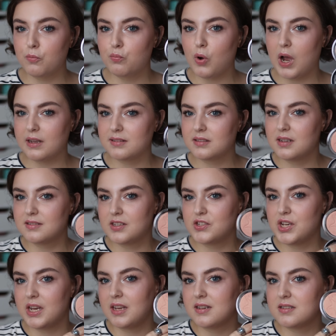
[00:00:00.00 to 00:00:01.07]
bu
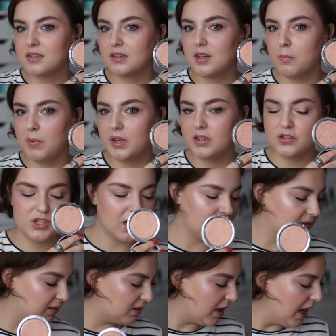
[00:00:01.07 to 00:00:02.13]
aydınlatıcıya kesinlikle
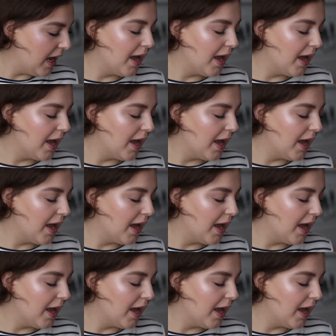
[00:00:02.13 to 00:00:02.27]
bayılacaktır.